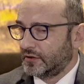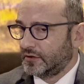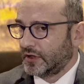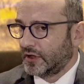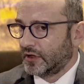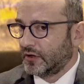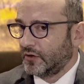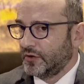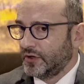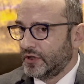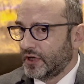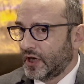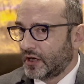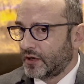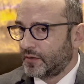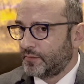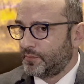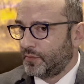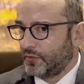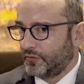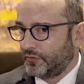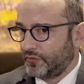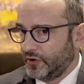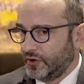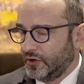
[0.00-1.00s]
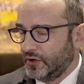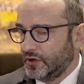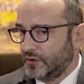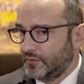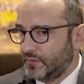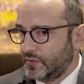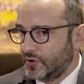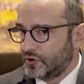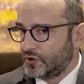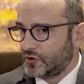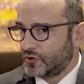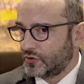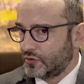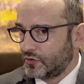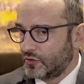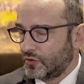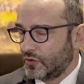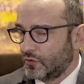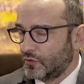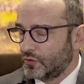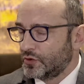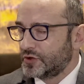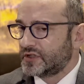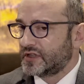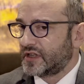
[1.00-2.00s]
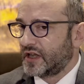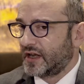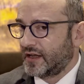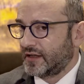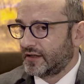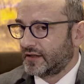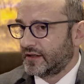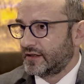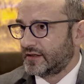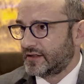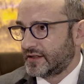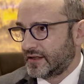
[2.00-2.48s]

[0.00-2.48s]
tego, jak powinny być ustalane